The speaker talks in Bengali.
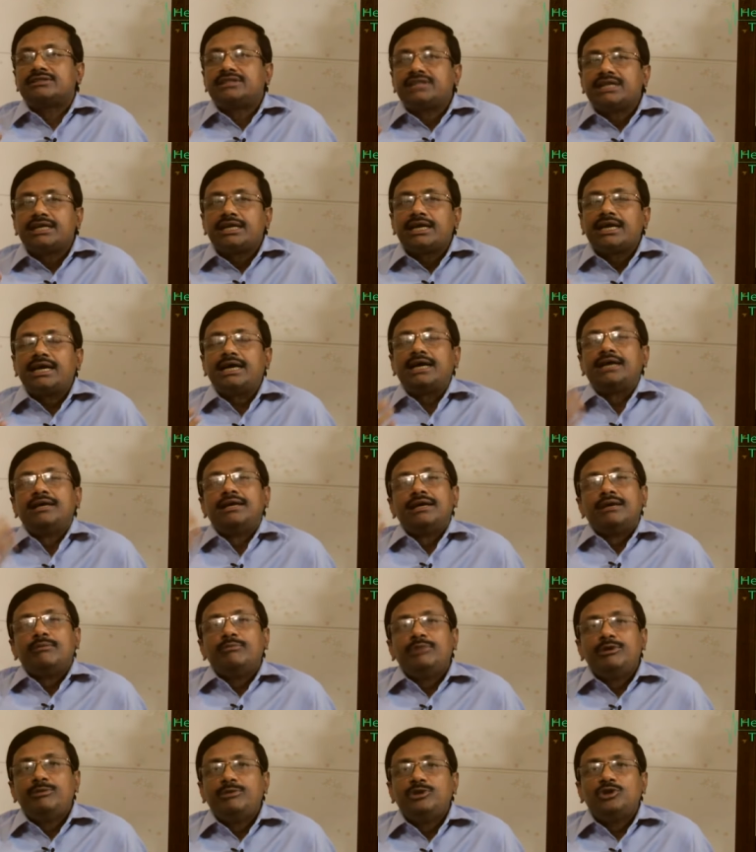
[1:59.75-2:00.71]
সেটা
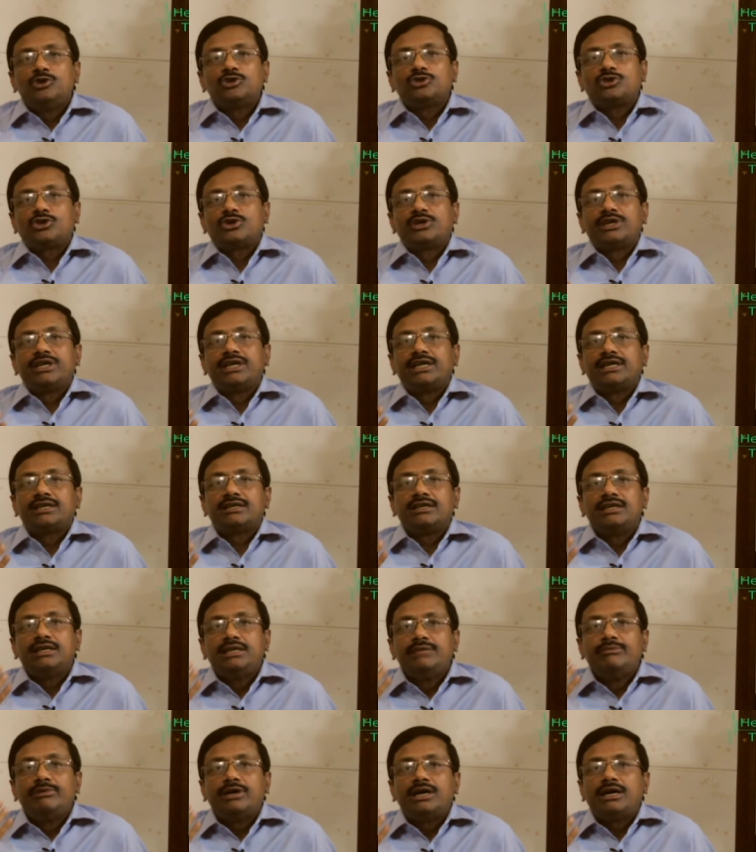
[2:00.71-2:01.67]
বিভিন্ন ধরনের
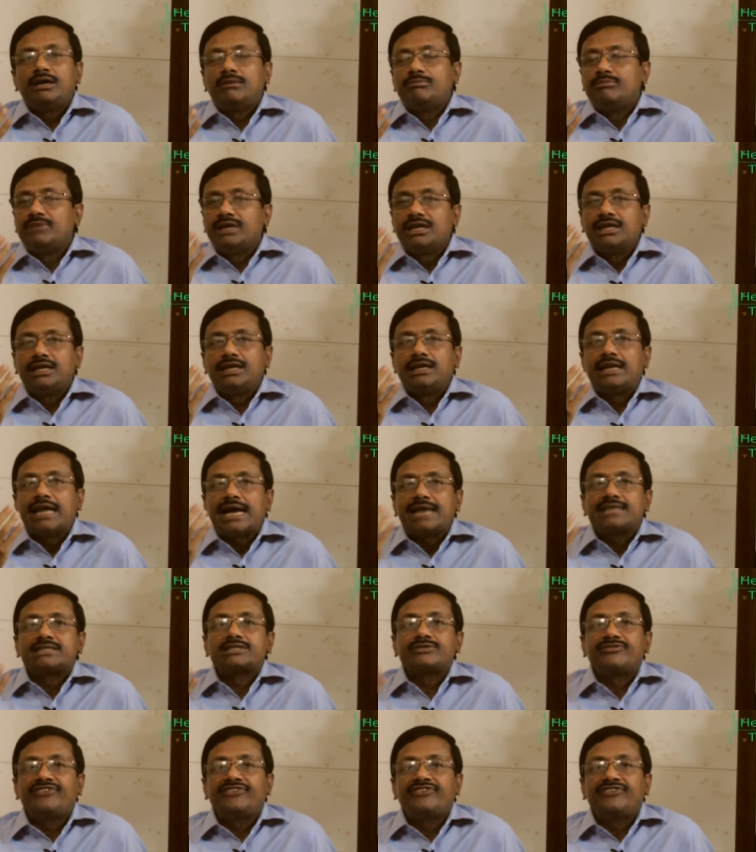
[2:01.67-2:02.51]
লিভার মানে লাংস